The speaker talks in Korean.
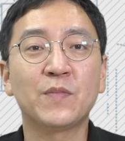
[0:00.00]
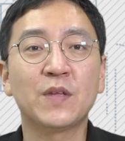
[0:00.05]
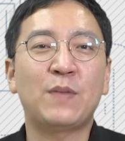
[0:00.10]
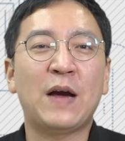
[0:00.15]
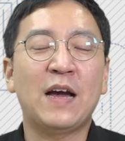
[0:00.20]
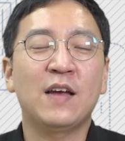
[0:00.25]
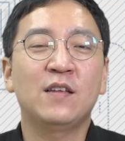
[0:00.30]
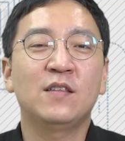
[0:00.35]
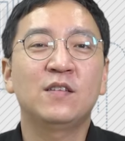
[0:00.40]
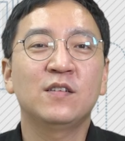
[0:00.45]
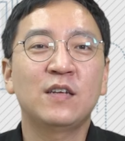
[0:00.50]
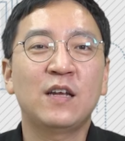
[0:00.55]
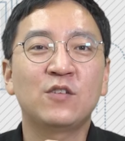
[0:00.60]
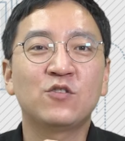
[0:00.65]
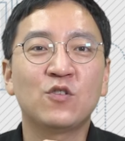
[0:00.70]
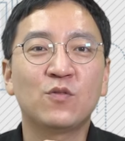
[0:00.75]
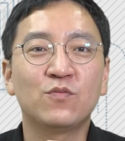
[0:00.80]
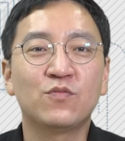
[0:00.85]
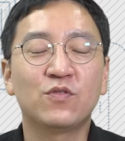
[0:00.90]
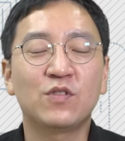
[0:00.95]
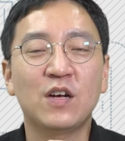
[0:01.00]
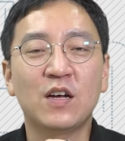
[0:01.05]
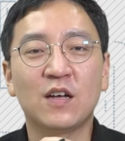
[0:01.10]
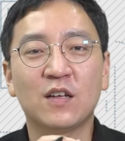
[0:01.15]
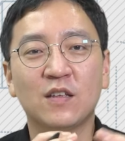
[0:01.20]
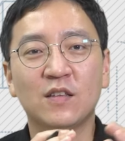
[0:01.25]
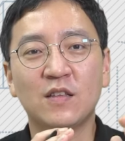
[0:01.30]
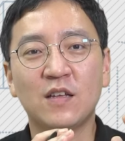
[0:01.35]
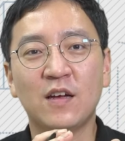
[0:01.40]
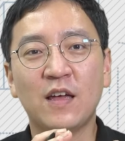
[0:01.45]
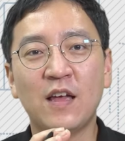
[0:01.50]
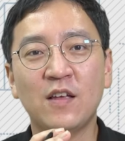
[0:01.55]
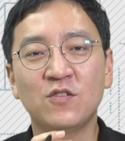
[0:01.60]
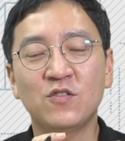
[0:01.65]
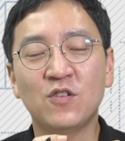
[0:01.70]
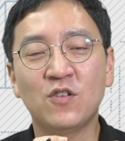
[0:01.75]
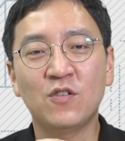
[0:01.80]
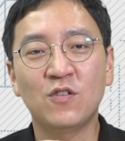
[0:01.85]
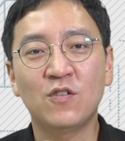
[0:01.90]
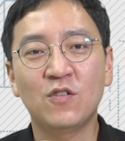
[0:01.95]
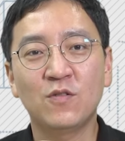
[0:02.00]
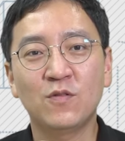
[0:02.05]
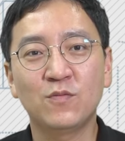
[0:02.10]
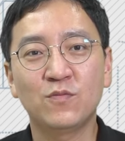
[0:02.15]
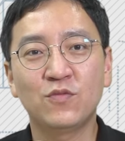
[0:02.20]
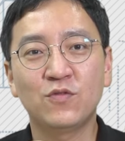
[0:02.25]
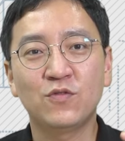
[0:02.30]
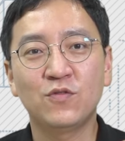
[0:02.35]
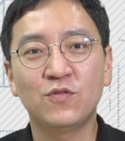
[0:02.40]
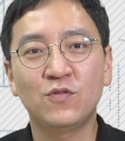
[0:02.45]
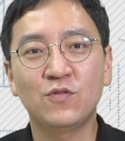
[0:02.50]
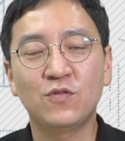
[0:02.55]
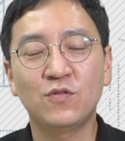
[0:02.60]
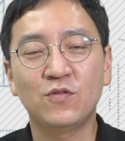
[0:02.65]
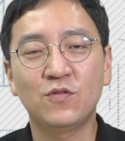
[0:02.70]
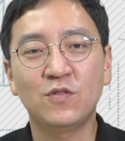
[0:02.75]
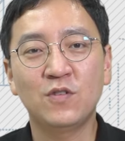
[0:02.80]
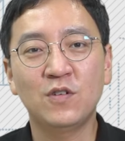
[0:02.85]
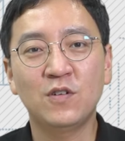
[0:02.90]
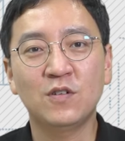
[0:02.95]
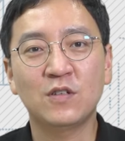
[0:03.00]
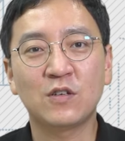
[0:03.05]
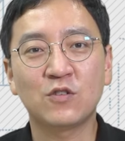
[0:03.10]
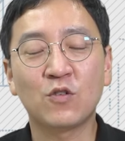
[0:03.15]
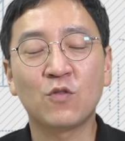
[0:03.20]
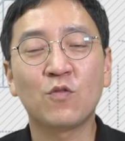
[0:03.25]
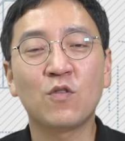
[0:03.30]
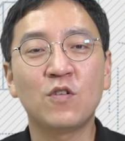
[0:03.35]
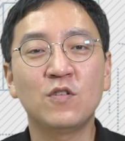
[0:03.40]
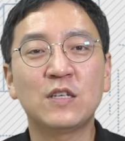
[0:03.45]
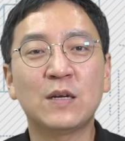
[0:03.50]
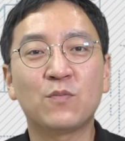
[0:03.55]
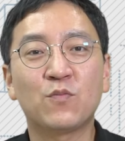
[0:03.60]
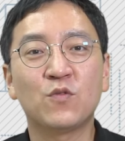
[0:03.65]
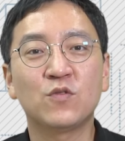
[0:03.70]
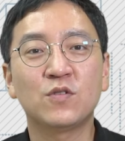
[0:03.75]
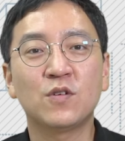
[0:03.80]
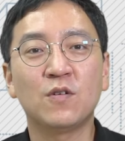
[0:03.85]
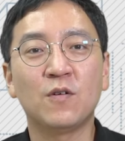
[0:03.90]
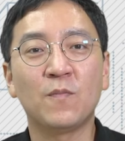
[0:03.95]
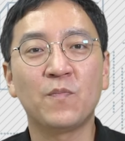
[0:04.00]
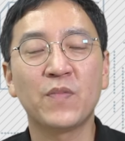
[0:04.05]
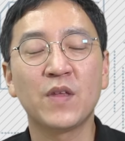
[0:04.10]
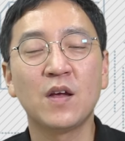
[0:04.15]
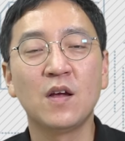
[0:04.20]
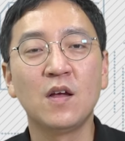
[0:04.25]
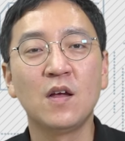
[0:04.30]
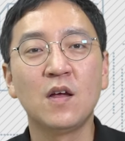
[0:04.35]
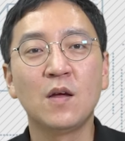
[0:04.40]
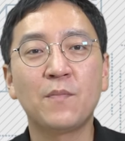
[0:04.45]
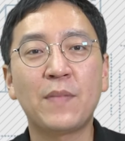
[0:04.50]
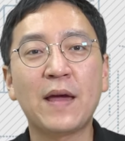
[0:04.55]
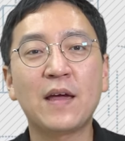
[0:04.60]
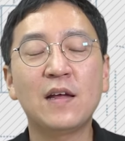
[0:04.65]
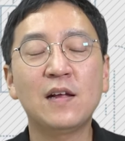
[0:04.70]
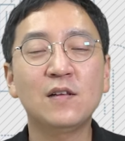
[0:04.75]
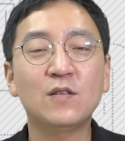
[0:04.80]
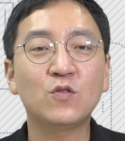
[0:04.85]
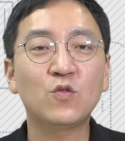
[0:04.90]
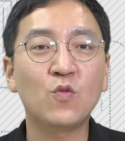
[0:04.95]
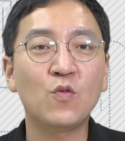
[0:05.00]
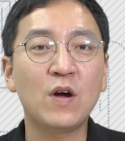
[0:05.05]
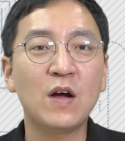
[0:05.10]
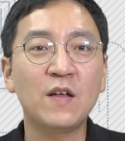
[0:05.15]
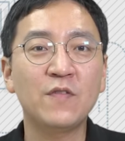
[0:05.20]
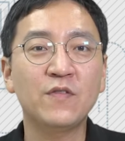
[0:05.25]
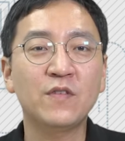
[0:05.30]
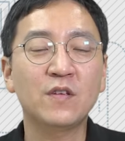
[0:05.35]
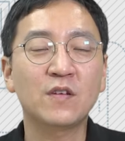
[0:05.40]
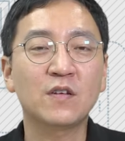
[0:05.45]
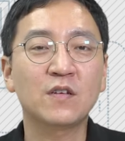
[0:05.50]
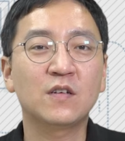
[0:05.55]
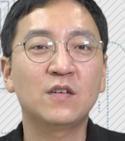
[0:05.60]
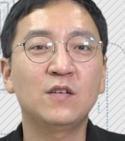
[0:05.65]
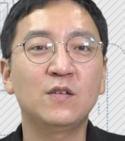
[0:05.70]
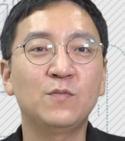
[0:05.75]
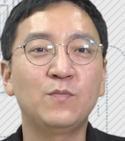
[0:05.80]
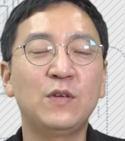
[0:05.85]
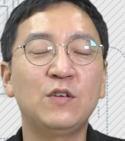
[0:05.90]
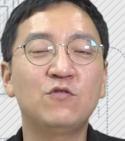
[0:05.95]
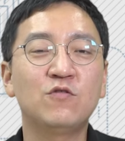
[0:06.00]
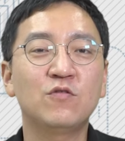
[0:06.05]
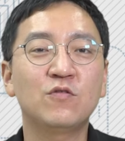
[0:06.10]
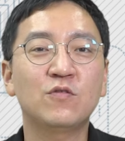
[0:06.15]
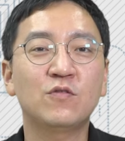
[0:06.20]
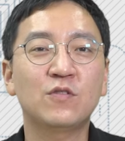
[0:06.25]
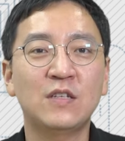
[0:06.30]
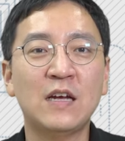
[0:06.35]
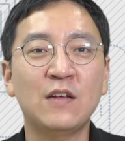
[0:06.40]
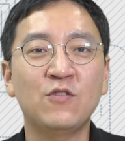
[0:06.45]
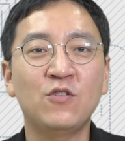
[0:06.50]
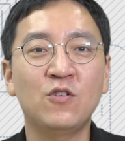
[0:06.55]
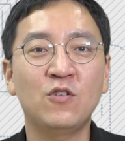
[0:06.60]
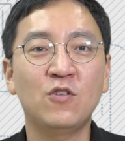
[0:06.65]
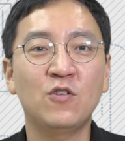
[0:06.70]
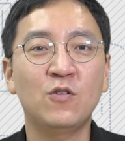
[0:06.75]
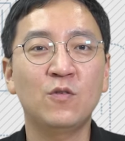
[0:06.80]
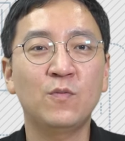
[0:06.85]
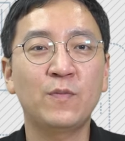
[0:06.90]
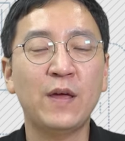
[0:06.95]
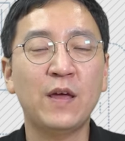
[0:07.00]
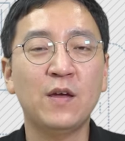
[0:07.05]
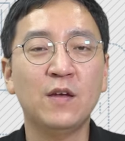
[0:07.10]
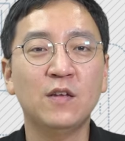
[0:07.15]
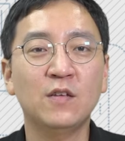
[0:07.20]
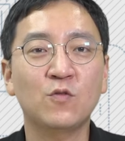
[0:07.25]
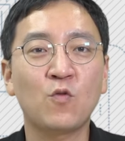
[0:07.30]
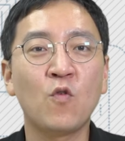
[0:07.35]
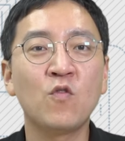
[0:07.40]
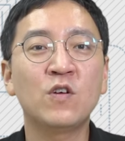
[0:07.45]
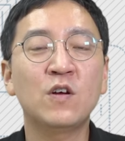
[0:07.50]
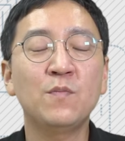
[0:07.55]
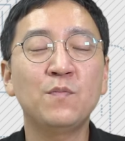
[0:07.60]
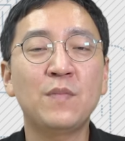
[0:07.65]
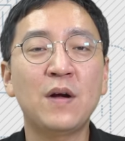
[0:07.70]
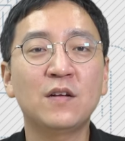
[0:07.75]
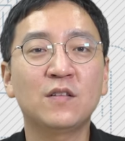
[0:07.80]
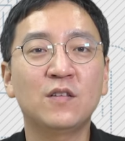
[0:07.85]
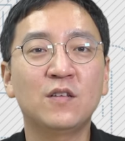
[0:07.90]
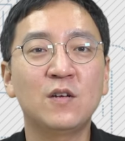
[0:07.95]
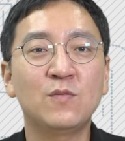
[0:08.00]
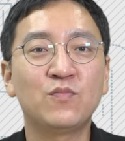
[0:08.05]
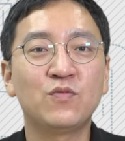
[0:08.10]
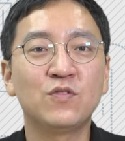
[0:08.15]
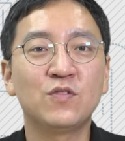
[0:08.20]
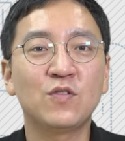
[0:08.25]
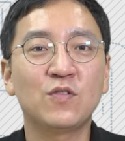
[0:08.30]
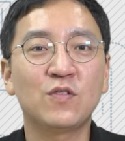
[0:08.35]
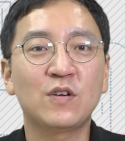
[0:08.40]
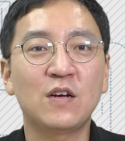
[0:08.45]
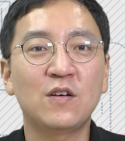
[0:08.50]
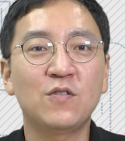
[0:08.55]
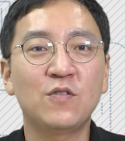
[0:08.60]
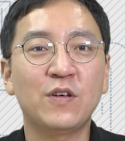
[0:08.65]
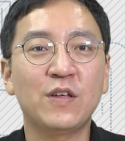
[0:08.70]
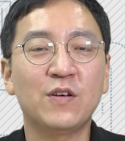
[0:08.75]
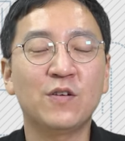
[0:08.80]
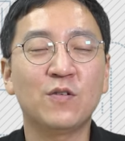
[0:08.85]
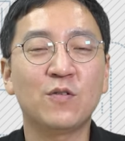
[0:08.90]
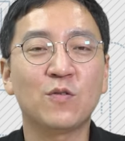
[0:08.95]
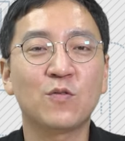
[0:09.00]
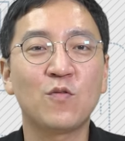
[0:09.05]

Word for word: 바이든 행정부가 딱 행정부를 이제 정권을 잡고서 백 일 동안 그 미국 산업의 공급망들을 분석을 한 거예요.